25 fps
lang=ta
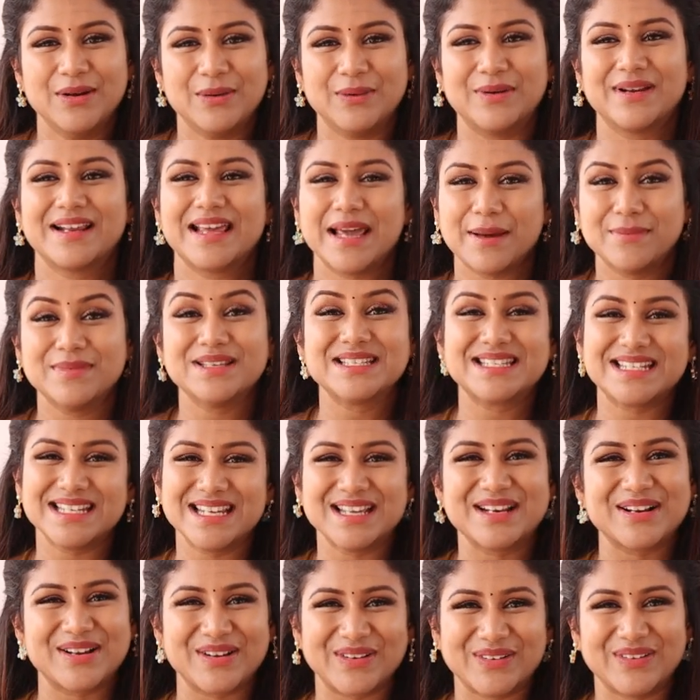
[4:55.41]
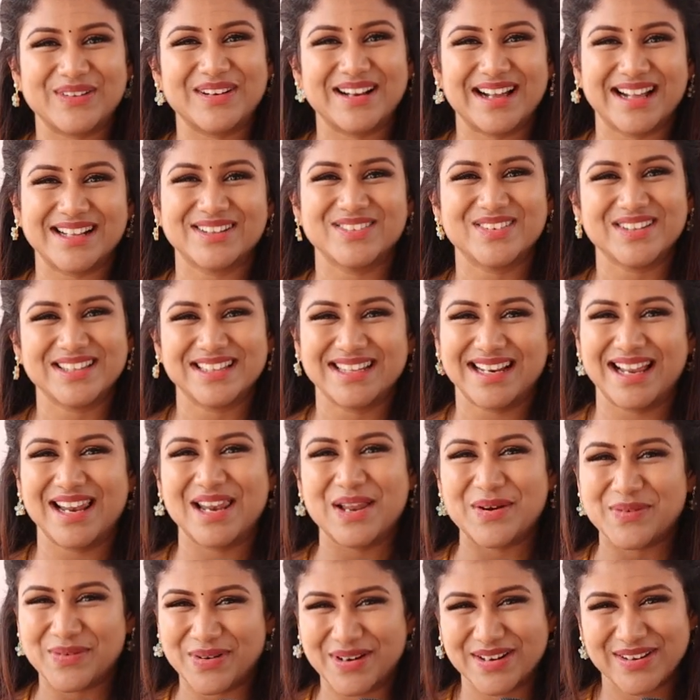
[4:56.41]
ஒரு கெமிஸ்ட்ரி இருக்கணும்ல அது வந்து
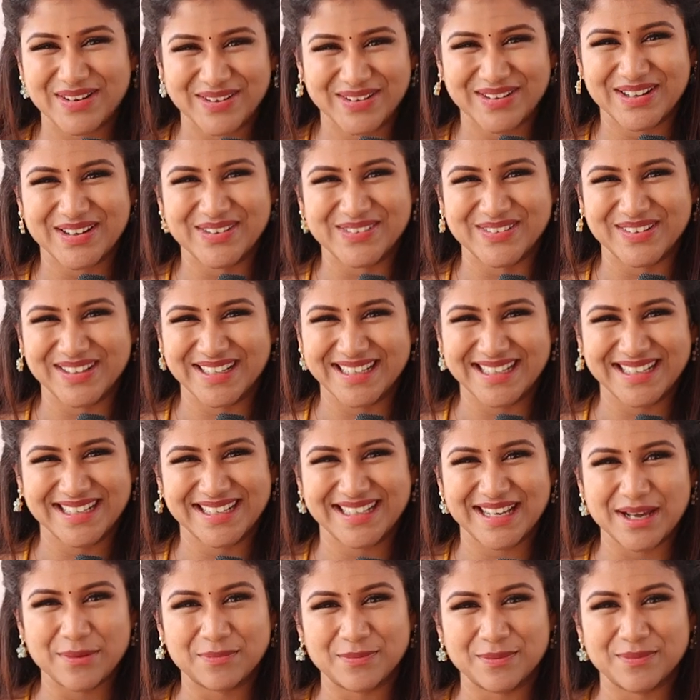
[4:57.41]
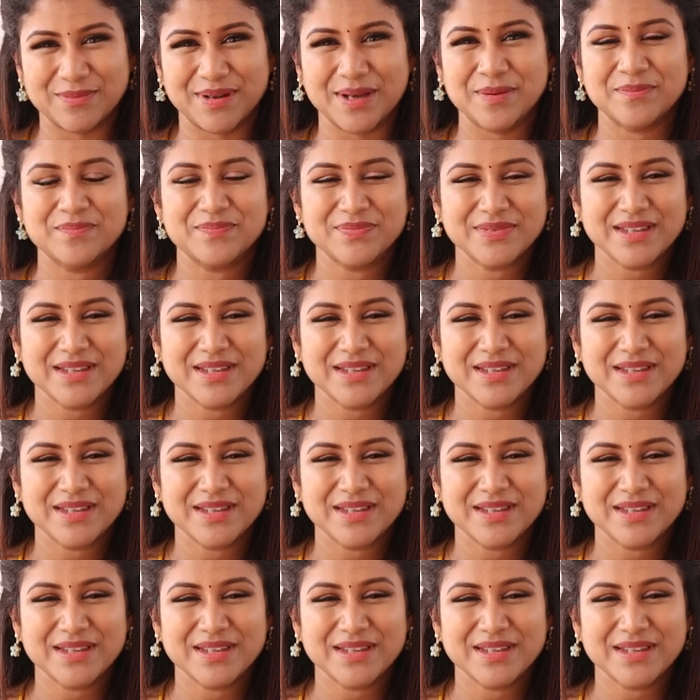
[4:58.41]
நல்லா ஒர்க் அவுட் ஆகும் எங்களுக்கு எப்பவுமே